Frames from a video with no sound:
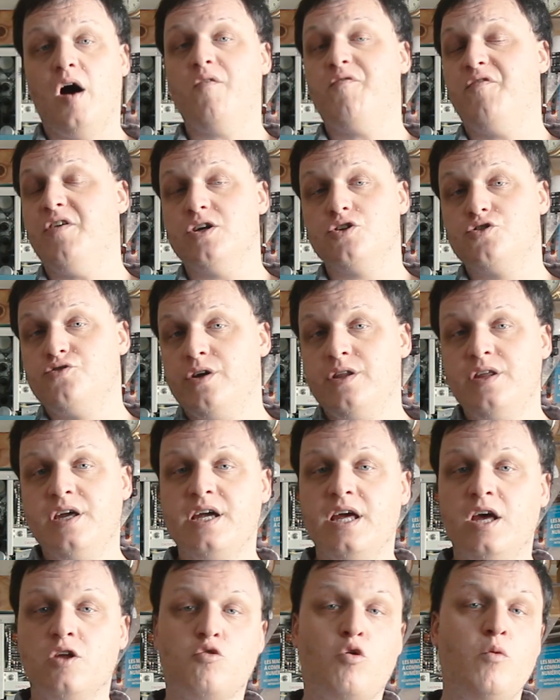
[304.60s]
Enfin, je viens
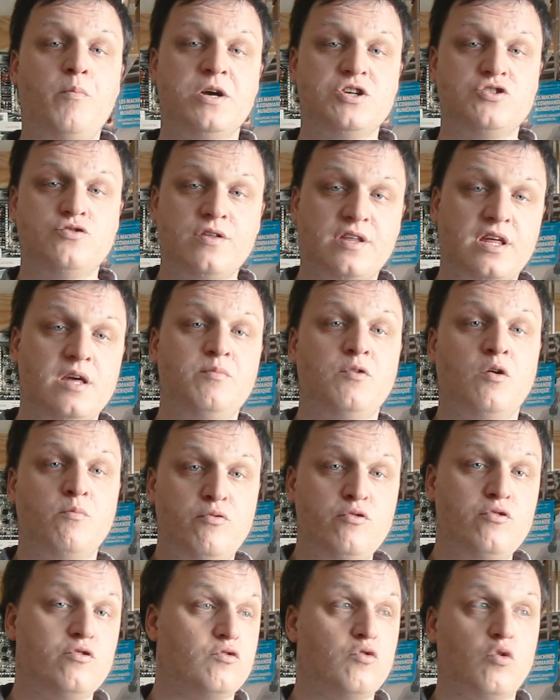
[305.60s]
d'écrire trois pages de script en
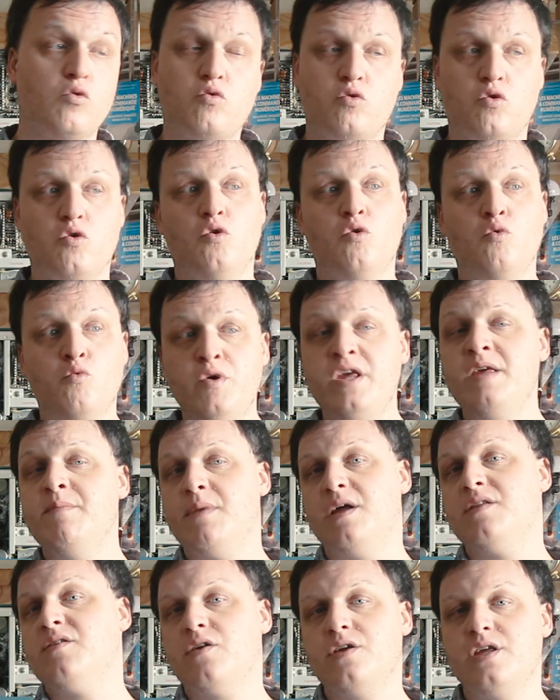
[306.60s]
plus, donc euh, oui,
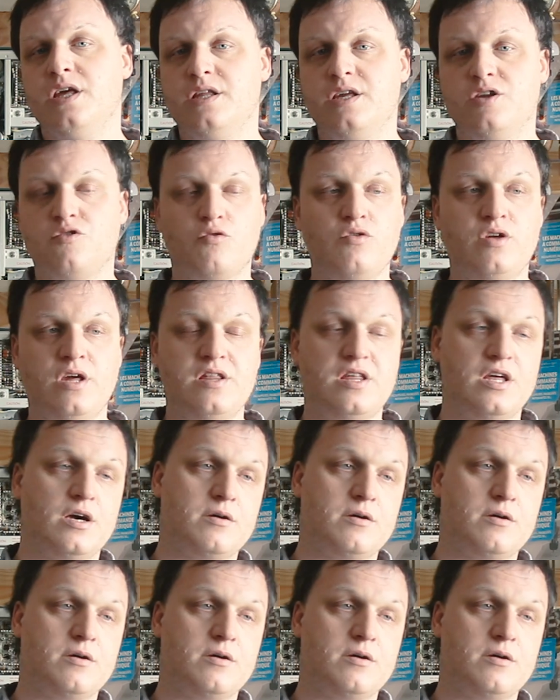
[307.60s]
maintenant il y a des trucs à